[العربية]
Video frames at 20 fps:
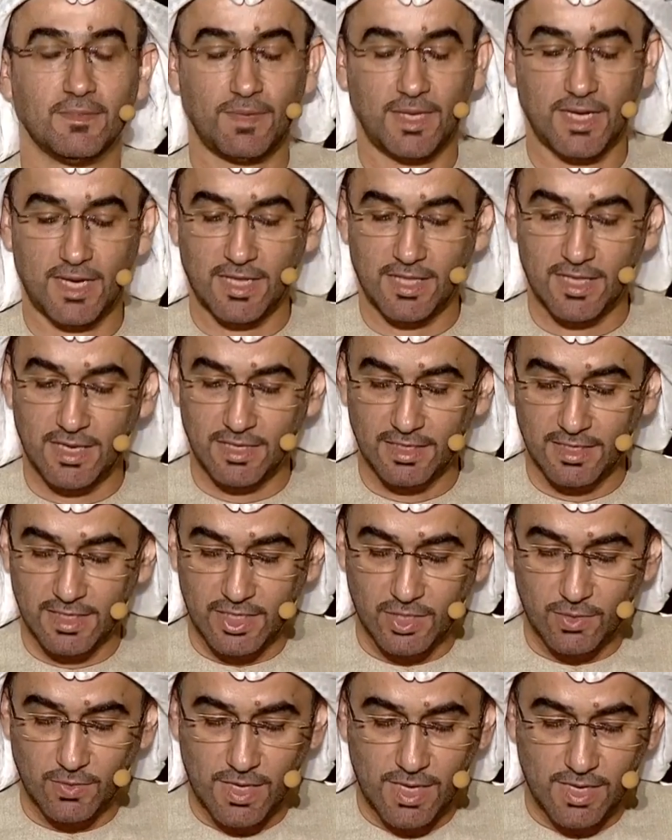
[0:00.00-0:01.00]
بهذا
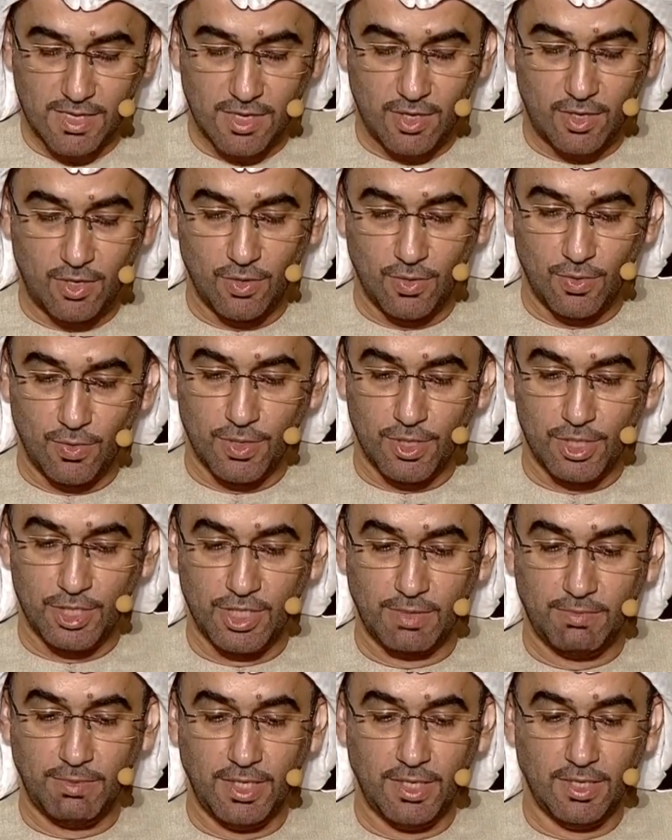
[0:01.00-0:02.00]
النص وهذا الحضور
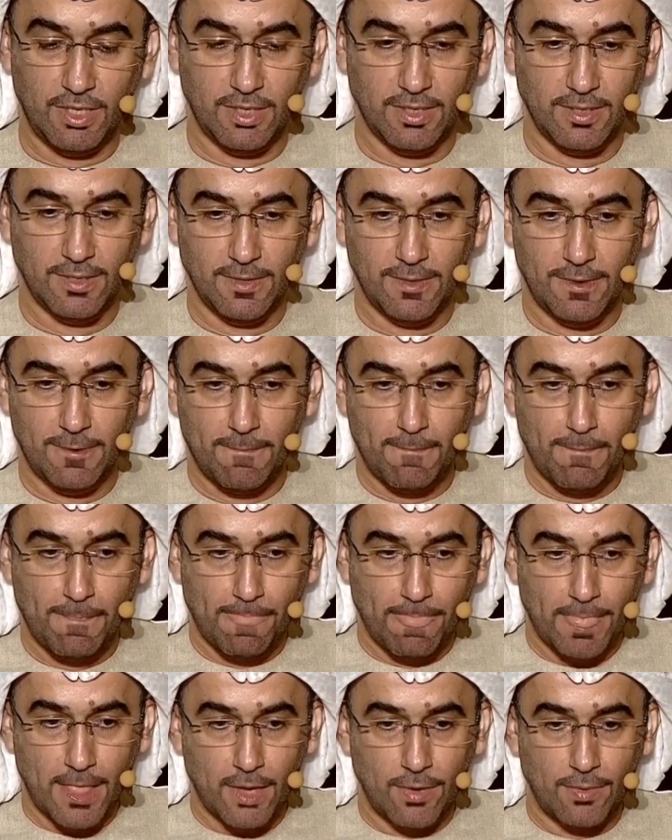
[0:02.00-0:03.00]
الجميل
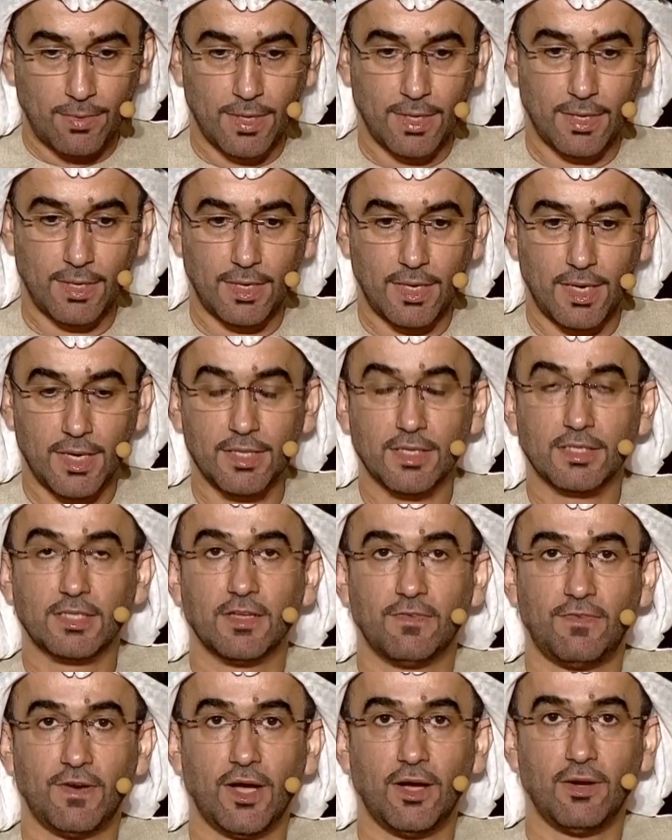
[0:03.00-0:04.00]
وهذا
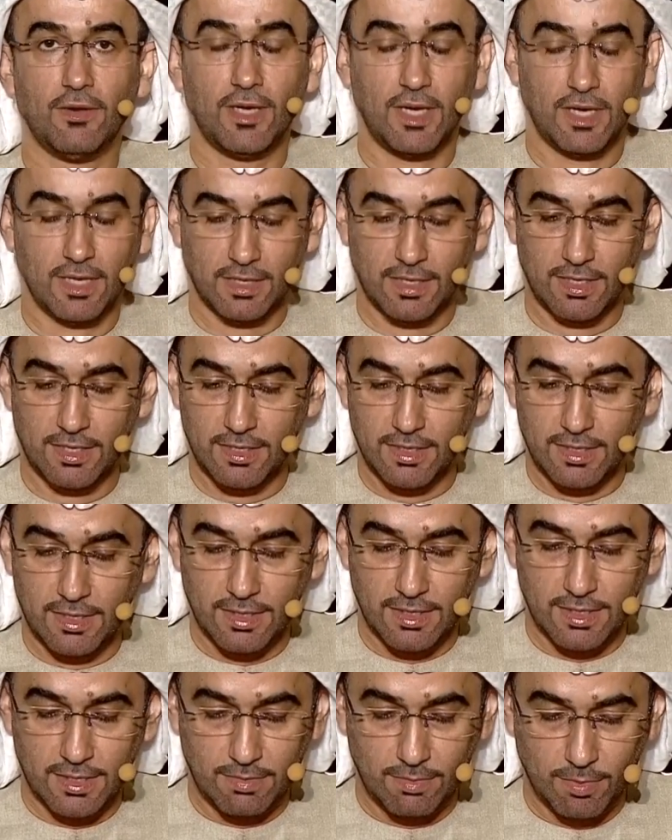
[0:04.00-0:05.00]
التفاعل ايضا
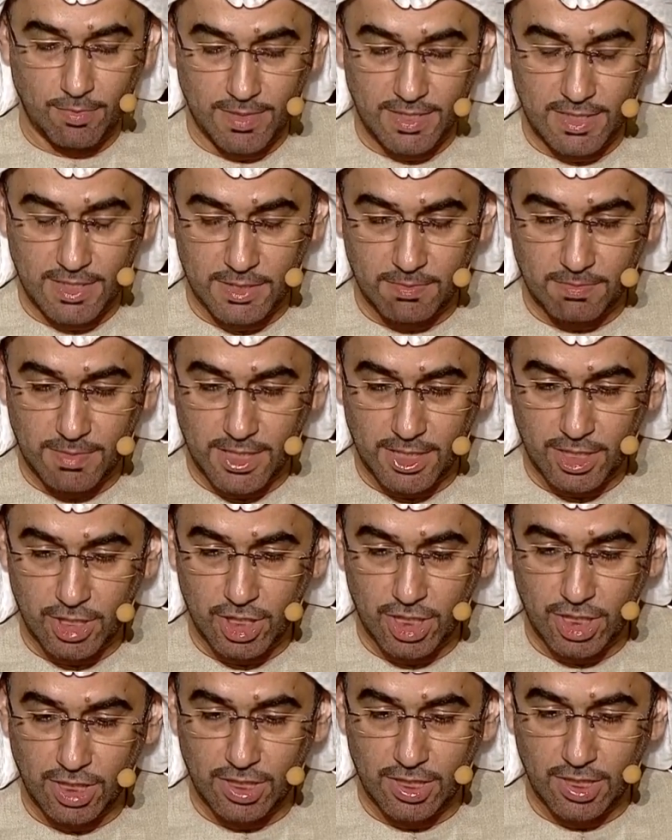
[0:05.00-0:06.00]
المميز مع
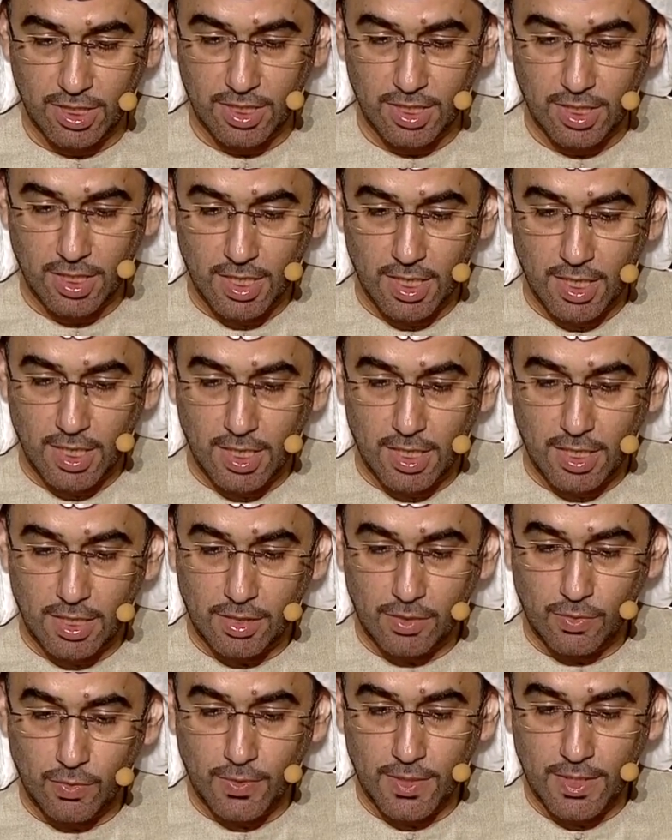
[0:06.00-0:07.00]
قصيدتك
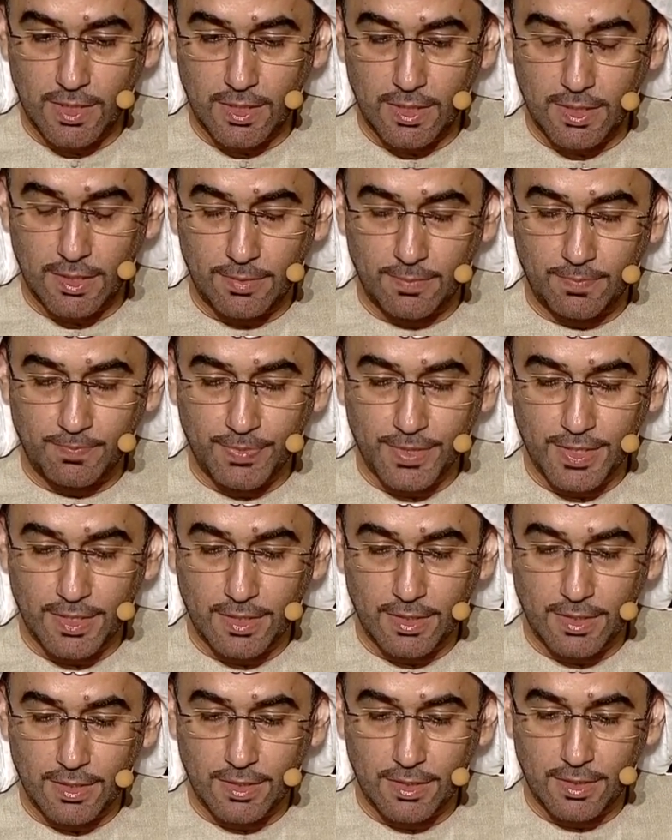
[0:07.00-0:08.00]

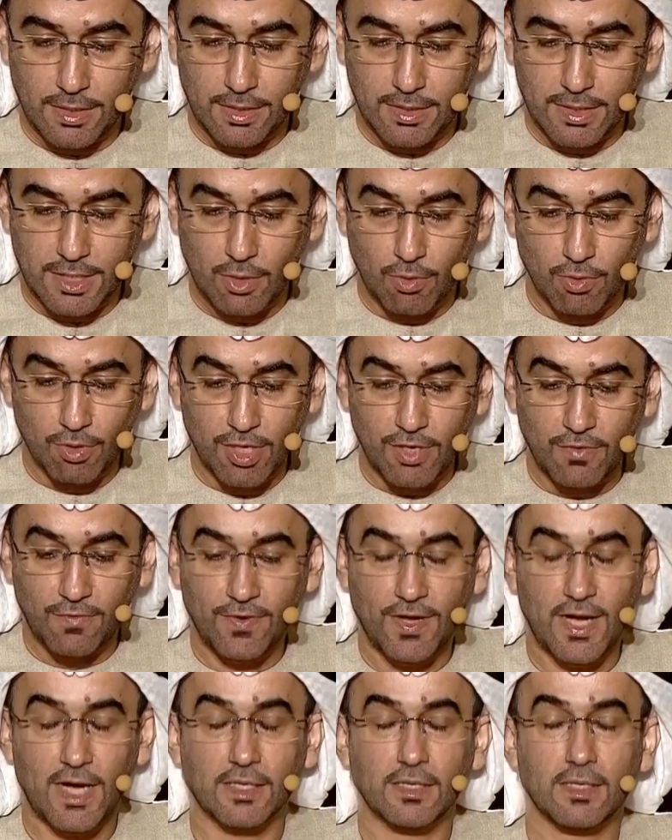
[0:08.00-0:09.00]

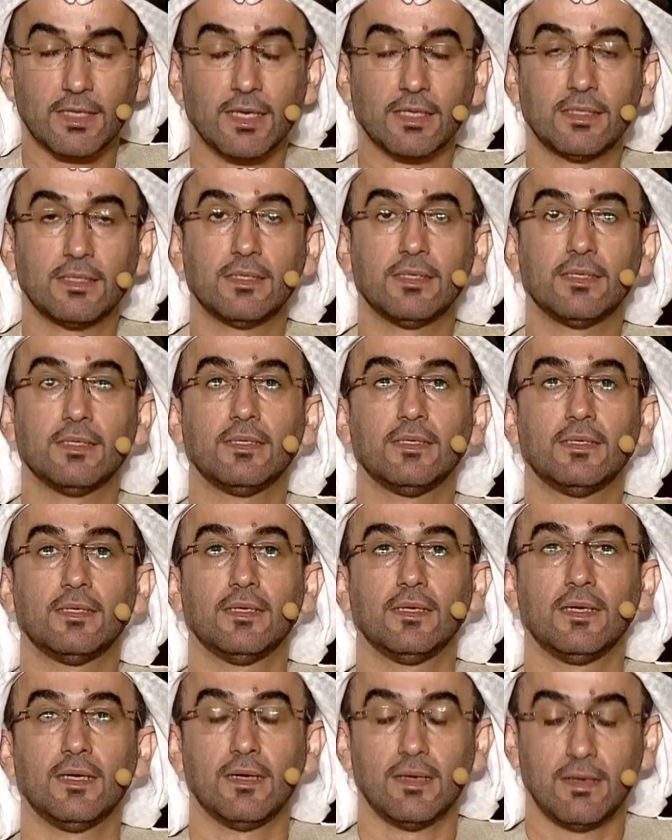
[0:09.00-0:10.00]
وتوظيف حادثه
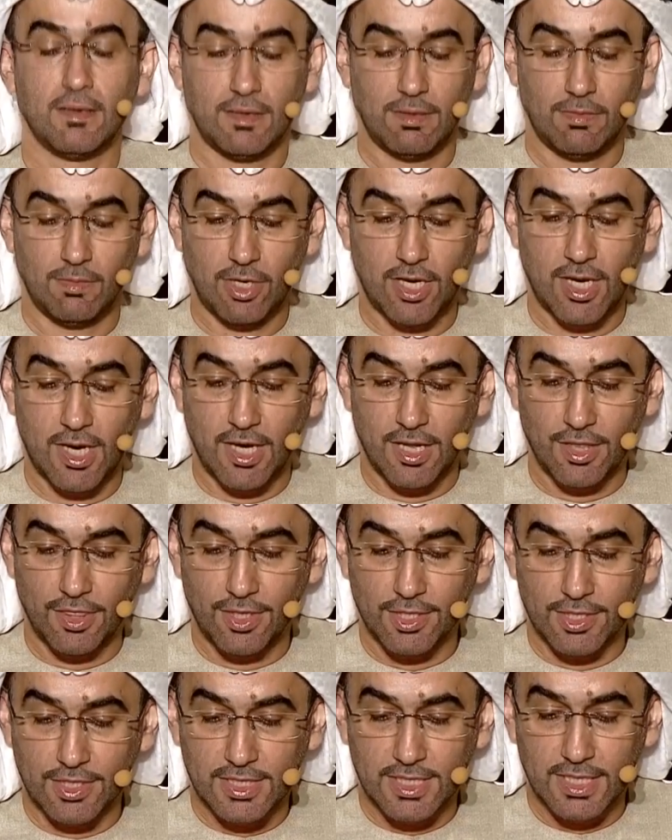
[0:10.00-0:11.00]
مخاض
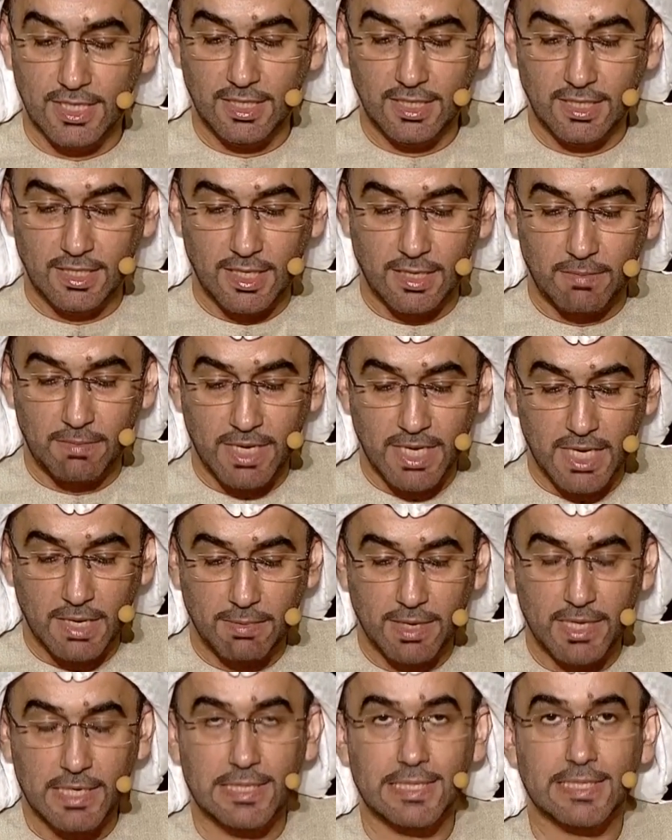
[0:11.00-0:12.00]
السيده
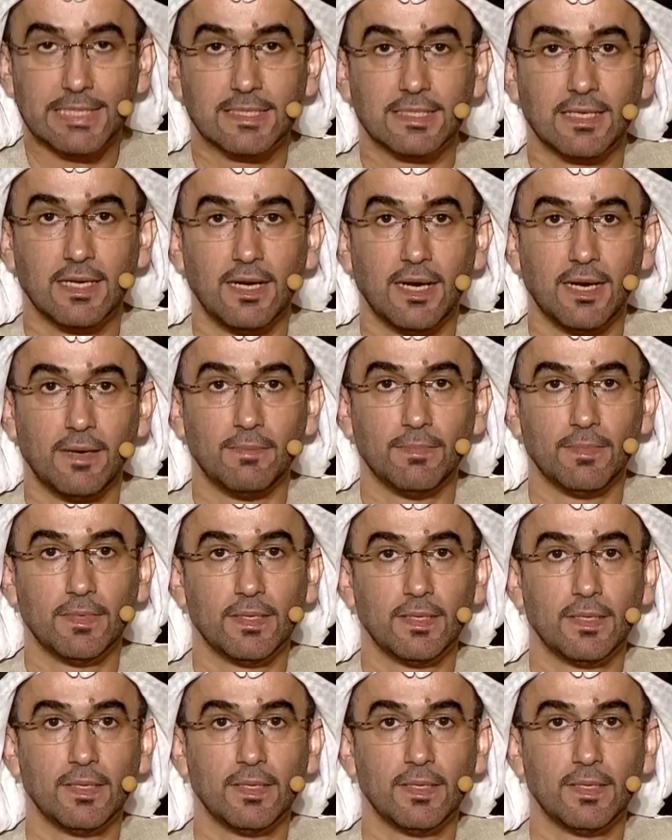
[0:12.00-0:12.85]
مريم عليه السلام